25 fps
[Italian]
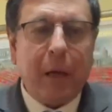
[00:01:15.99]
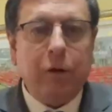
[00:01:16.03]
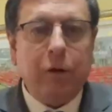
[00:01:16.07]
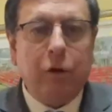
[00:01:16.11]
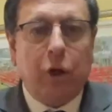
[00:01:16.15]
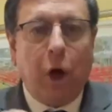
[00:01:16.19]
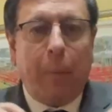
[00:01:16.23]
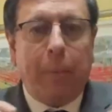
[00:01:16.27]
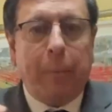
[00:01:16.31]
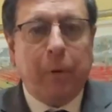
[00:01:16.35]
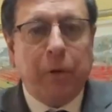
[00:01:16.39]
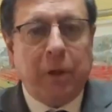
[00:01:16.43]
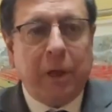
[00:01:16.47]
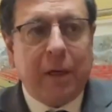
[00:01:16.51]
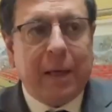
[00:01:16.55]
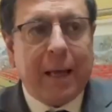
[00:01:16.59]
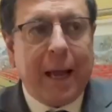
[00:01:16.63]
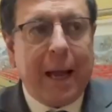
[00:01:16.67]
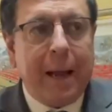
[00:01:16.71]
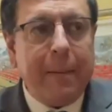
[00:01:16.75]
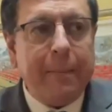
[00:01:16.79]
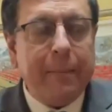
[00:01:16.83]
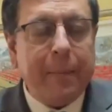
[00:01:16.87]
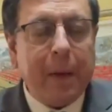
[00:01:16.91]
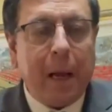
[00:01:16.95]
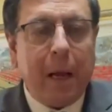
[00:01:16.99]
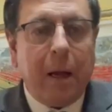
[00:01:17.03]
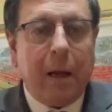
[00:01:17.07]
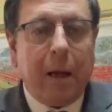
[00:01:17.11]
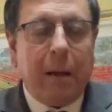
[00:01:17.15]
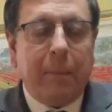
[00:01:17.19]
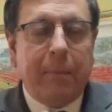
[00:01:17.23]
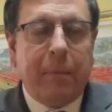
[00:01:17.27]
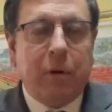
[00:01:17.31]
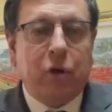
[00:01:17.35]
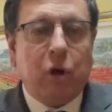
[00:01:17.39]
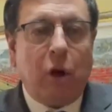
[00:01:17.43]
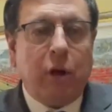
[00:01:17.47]
Dopodiché
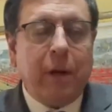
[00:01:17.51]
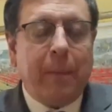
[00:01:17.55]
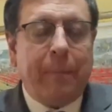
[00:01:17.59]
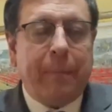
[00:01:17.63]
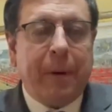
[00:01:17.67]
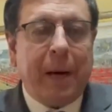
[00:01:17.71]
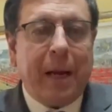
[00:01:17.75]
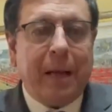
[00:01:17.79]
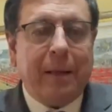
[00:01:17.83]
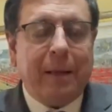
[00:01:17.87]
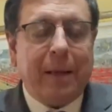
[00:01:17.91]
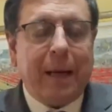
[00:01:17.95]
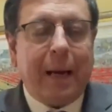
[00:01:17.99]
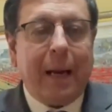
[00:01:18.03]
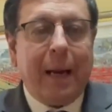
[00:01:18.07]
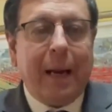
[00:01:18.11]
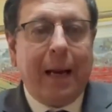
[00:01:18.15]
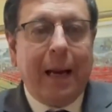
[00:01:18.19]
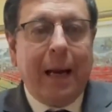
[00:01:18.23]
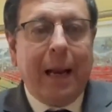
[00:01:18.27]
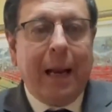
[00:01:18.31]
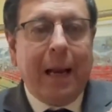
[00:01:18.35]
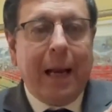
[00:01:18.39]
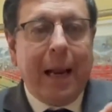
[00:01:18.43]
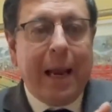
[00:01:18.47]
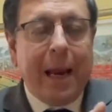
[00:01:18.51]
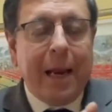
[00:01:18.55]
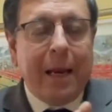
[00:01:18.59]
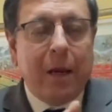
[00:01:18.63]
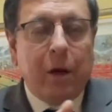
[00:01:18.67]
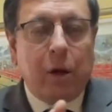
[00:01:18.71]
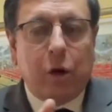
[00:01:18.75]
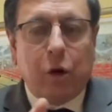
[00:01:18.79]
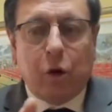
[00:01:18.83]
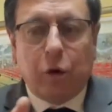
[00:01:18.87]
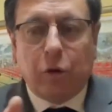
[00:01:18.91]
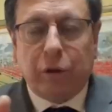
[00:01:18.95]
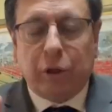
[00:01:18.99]
bisogna prendere
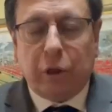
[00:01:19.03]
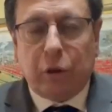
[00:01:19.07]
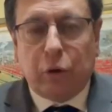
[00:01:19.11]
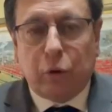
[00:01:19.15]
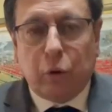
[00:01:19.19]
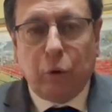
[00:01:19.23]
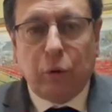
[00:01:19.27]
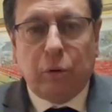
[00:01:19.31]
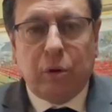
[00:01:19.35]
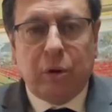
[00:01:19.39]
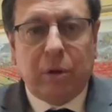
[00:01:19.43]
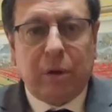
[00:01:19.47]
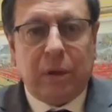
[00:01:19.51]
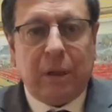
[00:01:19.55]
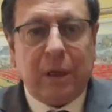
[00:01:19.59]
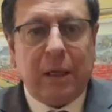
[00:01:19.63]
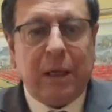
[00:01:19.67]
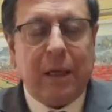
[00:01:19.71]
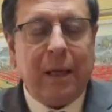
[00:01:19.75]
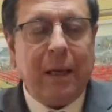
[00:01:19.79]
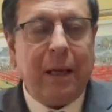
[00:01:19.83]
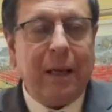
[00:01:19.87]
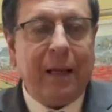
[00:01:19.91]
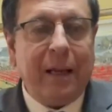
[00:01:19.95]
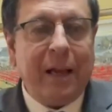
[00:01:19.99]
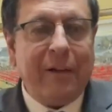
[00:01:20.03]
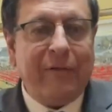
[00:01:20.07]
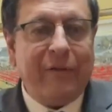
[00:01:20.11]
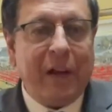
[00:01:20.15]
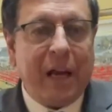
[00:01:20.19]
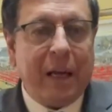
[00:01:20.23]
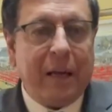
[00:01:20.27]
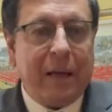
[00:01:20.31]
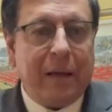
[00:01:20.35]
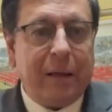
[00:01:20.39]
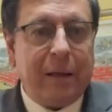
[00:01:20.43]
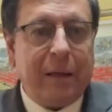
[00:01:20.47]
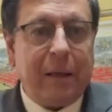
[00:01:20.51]
l'elenco di tutti gli
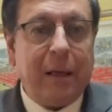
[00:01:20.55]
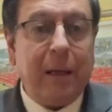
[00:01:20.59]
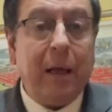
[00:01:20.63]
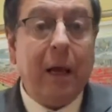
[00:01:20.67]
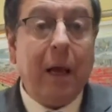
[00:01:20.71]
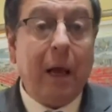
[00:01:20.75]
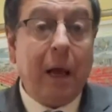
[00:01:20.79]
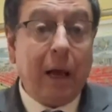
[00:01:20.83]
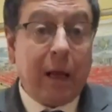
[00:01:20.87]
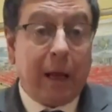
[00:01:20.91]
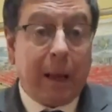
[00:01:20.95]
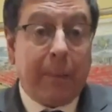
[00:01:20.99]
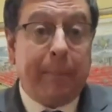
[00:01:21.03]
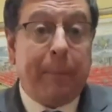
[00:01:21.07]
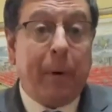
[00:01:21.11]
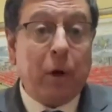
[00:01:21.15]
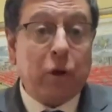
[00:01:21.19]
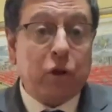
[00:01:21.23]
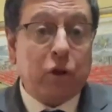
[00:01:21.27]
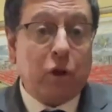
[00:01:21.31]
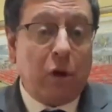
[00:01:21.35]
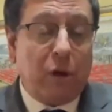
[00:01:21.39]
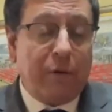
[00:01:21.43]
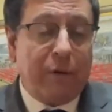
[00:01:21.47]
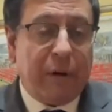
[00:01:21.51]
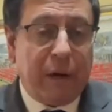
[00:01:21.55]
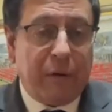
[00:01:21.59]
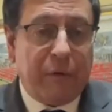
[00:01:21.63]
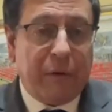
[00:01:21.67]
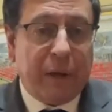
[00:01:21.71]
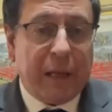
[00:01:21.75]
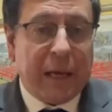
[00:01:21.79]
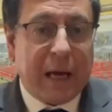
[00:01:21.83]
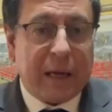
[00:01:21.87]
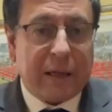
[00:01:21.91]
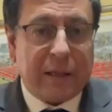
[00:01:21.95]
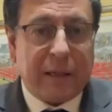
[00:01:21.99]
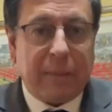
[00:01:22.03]
eventi che possono
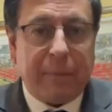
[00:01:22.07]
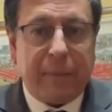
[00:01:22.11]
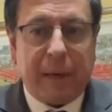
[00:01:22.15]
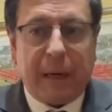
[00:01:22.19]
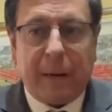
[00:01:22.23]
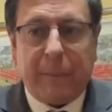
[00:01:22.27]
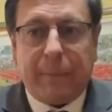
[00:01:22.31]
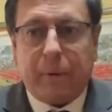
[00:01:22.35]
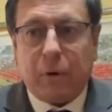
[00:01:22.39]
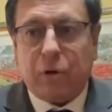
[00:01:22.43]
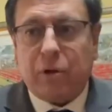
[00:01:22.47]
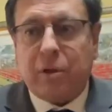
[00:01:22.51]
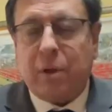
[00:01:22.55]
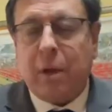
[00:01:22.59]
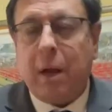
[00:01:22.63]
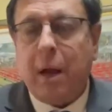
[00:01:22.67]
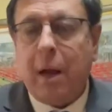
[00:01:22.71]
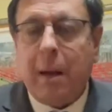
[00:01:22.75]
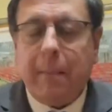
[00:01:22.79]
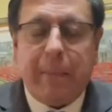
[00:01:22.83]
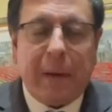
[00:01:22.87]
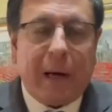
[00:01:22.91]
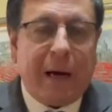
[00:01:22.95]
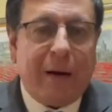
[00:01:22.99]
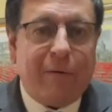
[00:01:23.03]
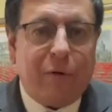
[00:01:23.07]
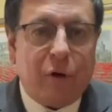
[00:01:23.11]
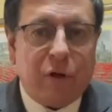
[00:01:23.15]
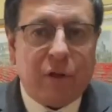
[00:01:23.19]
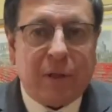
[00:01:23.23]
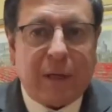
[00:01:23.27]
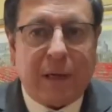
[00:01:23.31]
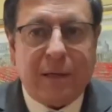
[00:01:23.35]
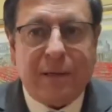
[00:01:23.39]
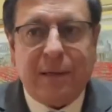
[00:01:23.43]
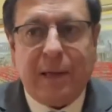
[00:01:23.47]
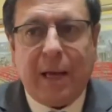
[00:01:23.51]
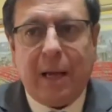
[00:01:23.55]
verificarsi per la, prost- per la
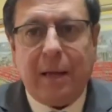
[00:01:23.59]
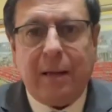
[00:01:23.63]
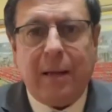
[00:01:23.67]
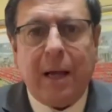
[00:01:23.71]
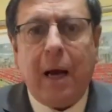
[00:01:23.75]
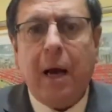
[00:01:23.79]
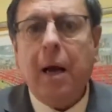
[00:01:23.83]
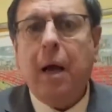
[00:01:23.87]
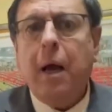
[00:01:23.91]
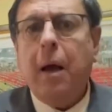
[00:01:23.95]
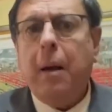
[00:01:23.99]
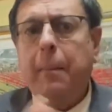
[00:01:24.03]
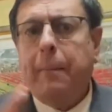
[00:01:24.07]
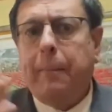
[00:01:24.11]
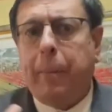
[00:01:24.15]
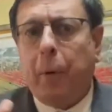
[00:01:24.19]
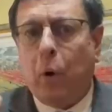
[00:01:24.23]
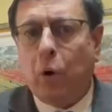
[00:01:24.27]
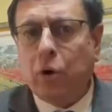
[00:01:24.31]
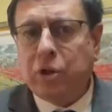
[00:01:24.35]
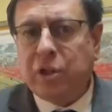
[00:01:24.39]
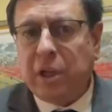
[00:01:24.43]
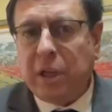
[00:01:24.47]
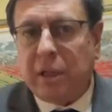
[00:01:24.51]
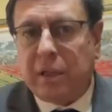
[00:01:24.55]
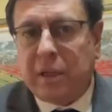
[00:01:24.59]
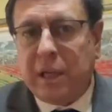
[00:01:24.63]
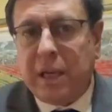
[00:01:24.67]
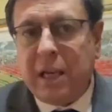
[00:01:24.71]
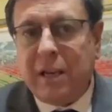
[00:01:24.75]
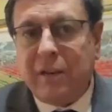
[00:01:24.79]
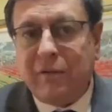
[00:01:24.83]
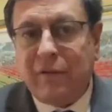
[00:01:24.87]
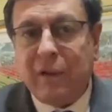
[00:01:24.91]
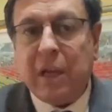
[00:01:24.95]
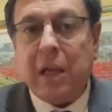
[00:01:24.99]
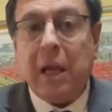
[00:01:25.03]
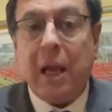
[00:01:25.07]
vostra azienda,
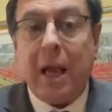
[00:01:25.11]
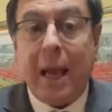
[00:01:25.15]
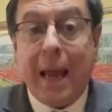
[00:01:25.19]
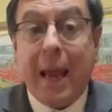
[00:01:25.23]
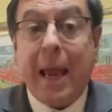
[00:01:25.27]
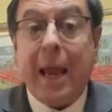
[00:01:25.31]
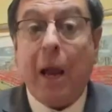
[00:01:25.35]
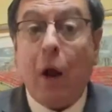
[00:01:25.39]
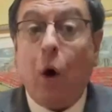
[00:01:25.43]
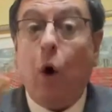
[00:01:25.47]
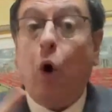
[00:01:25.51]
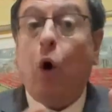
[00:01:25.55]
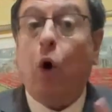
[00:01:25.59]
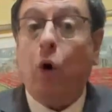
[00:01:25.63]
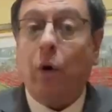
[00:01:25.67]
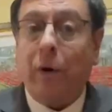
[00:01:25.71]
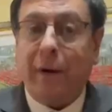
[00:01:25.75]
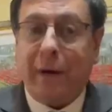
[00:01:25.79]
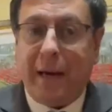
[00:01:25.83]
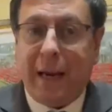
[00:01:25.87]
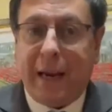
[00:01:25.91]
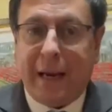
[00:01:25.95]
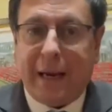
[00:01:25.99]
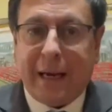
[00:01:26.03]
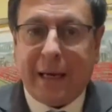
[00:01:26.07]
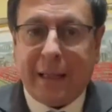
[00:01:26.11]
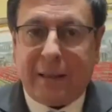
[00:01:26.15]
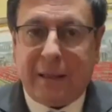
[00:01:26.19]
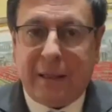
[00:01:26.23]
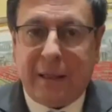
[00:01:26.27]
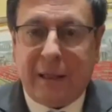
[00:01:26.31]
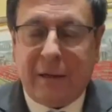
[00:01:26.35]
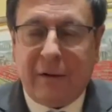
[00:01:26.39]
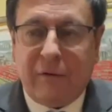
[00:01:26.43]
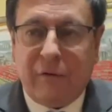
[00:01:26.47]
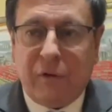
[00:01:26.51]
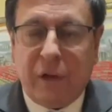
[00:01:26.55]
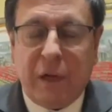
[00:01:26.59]
positivi e o
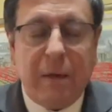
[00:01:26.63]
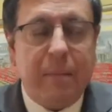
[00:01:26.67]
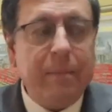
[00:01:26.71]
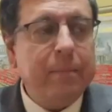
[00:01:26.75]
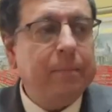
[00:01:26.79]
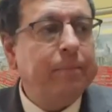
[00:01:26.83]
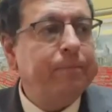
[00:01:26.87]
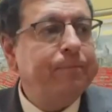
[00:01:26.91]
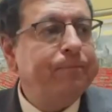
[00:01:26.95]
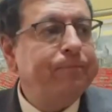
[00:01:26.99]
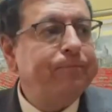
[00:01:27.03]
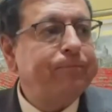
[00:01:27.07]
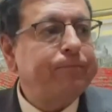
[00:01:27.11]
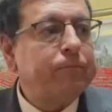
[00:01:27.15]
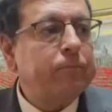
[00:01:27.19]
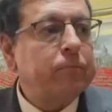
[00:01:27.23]
negativi,